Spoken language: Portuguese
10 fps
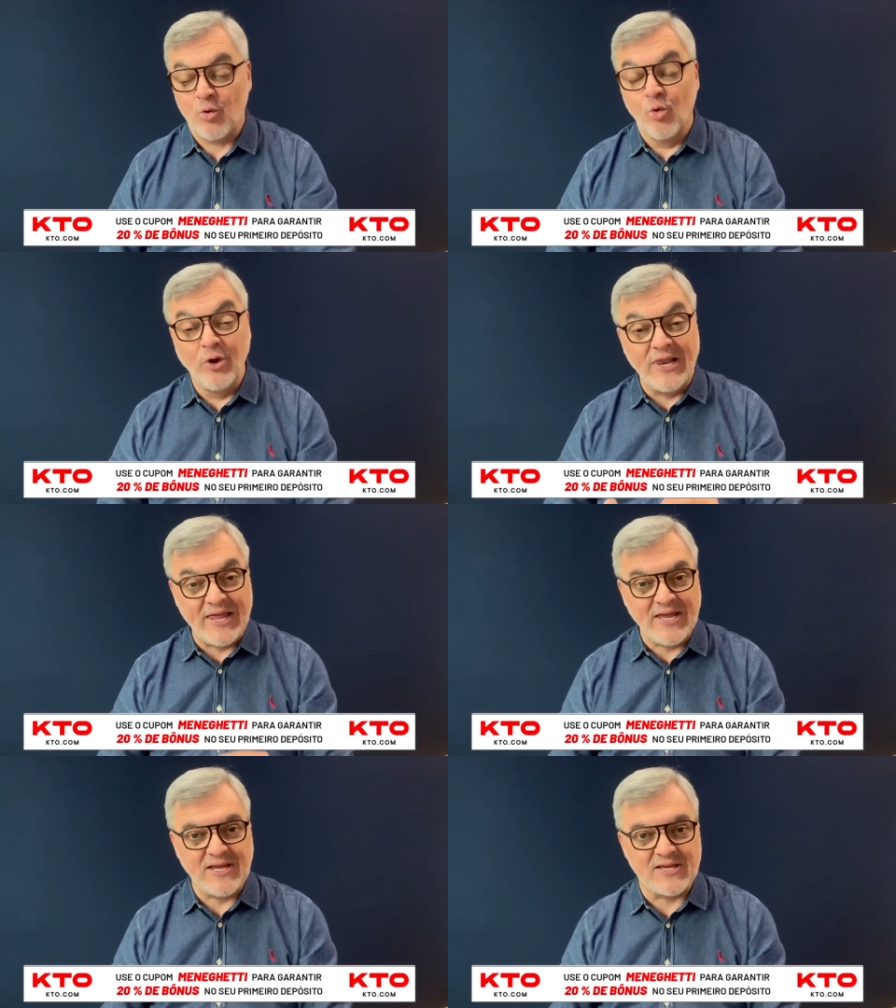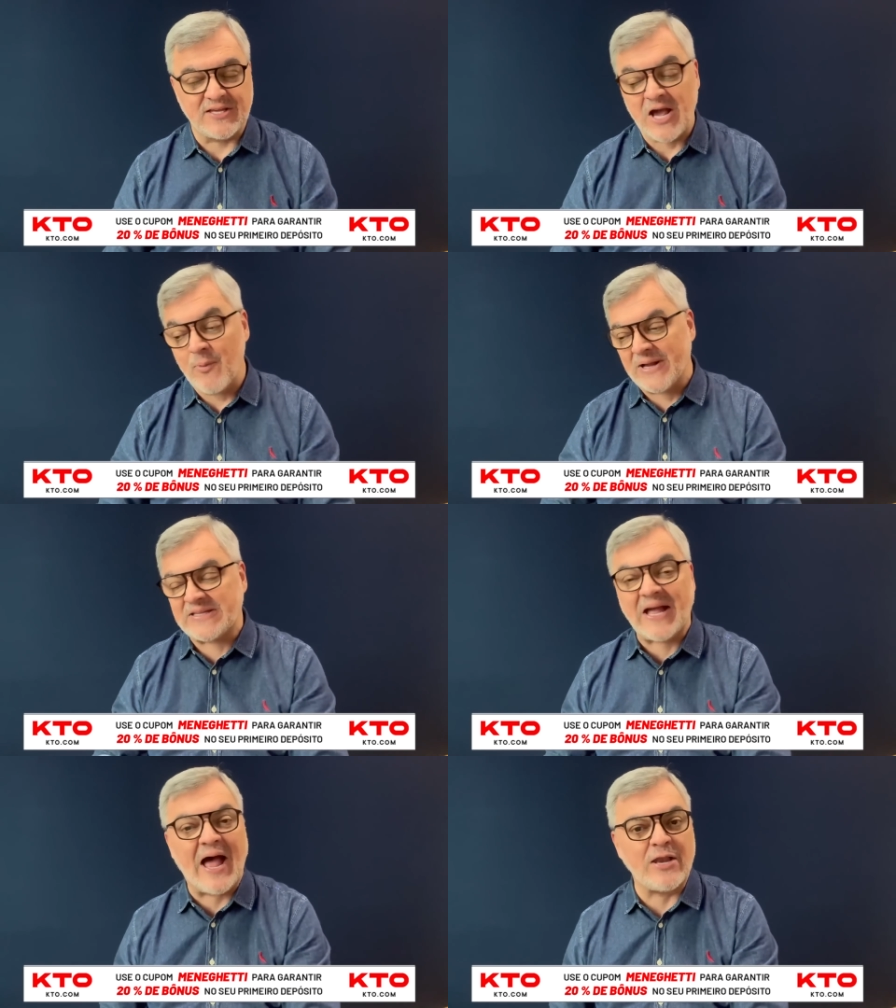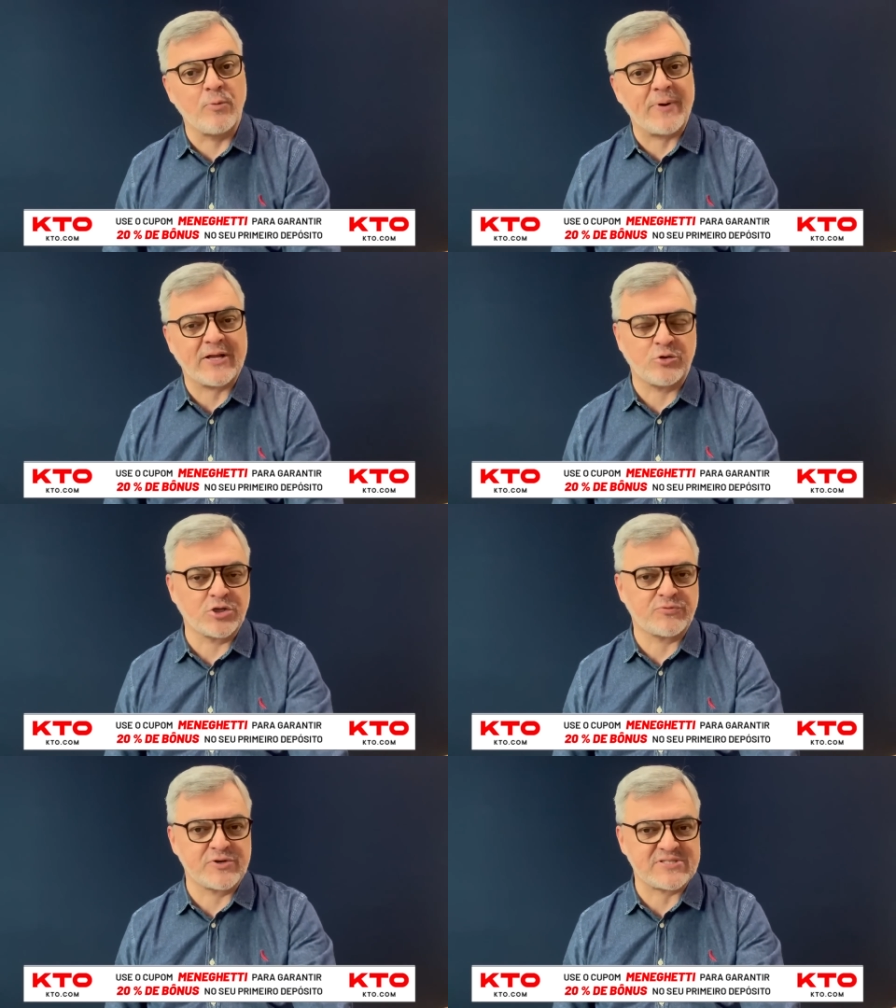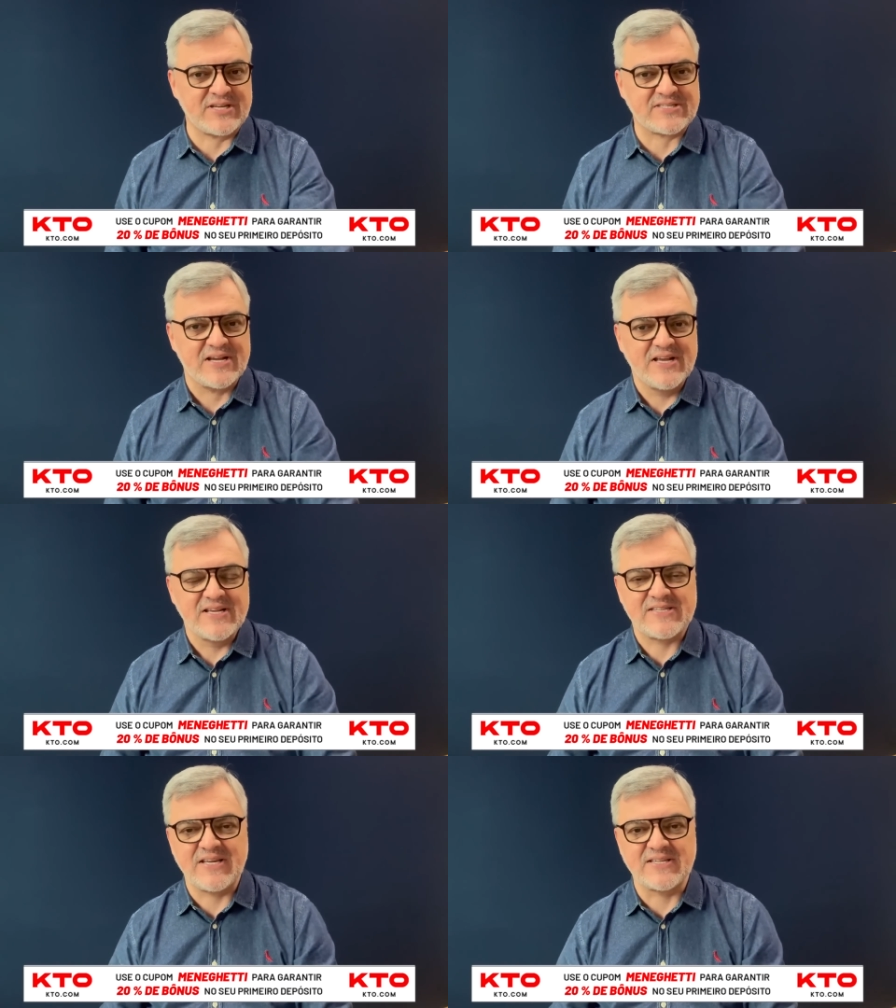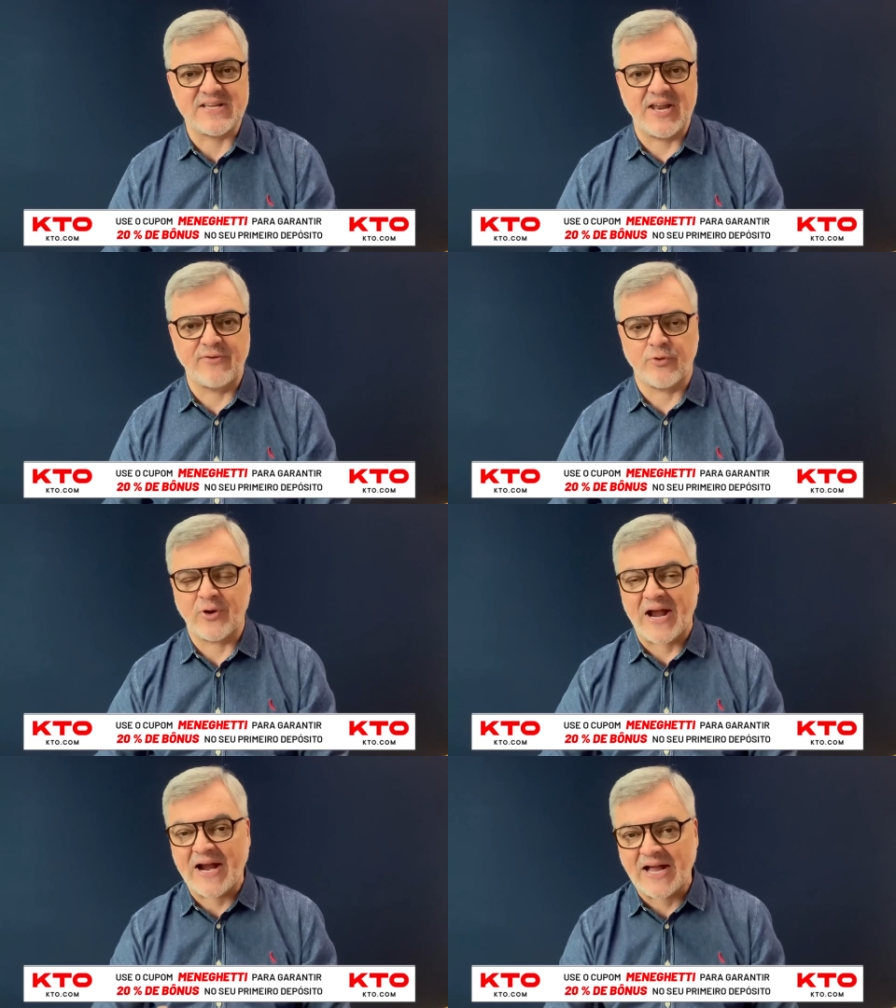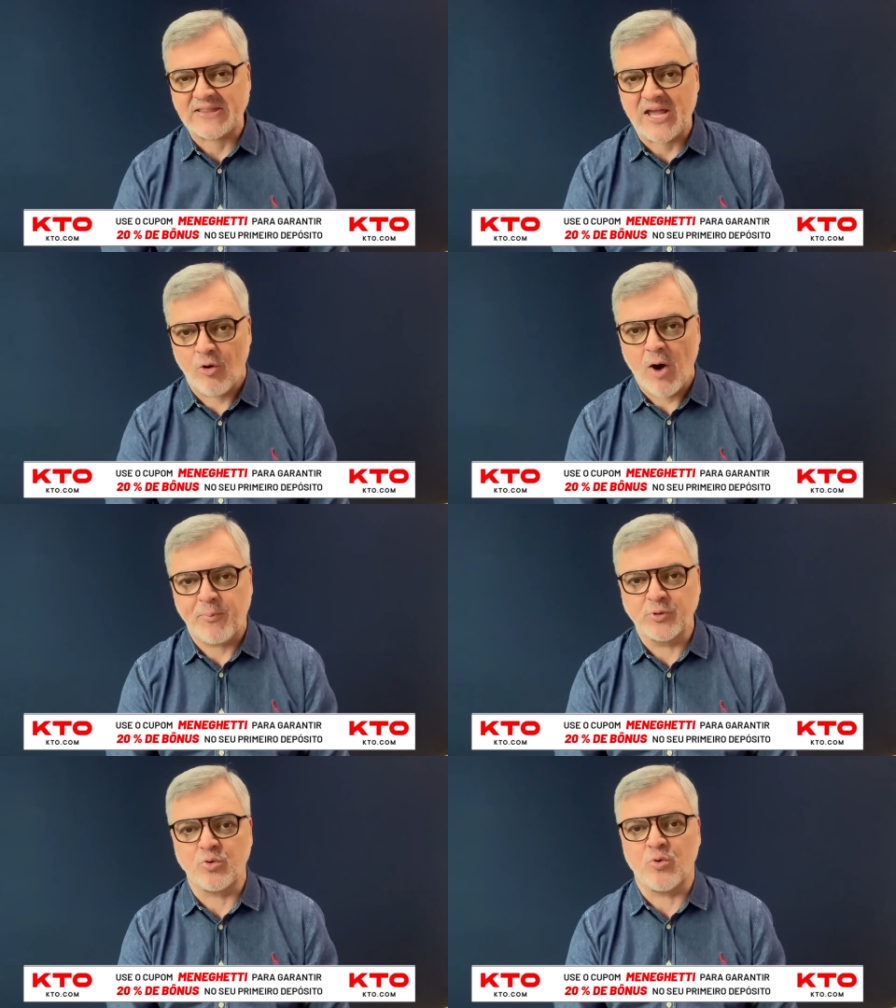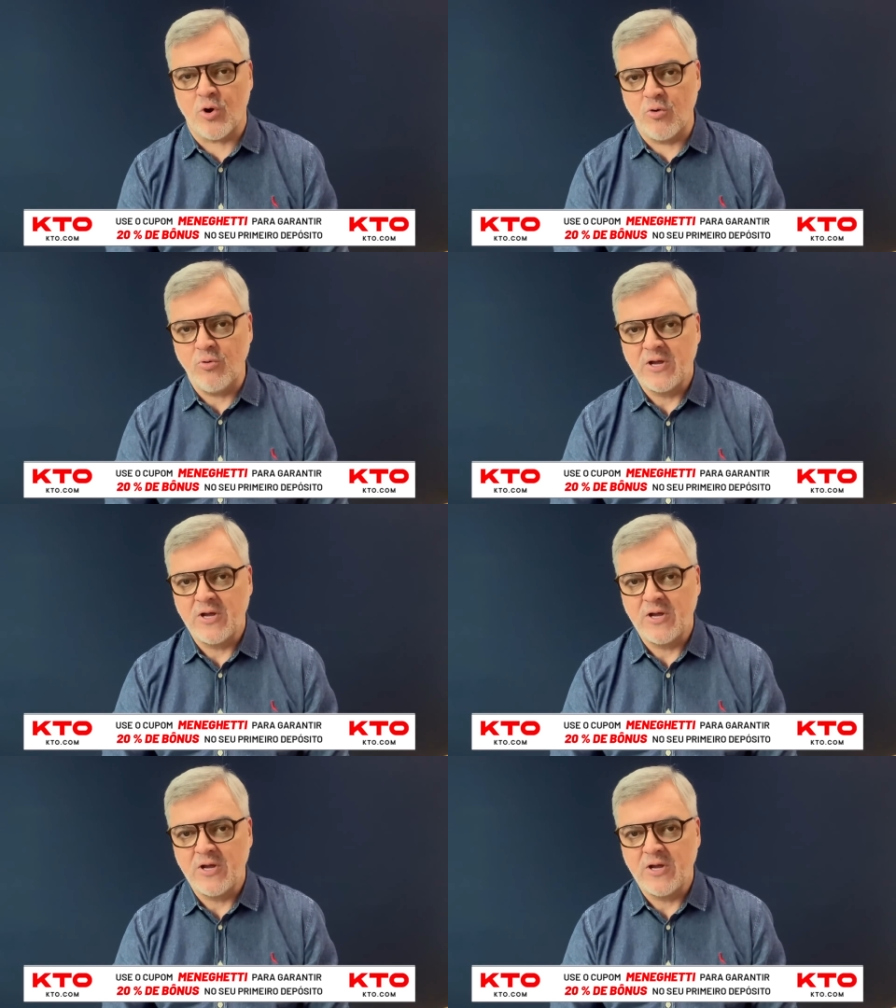O link, que é um atalho para que todos vocês se inscrevam na kto.com,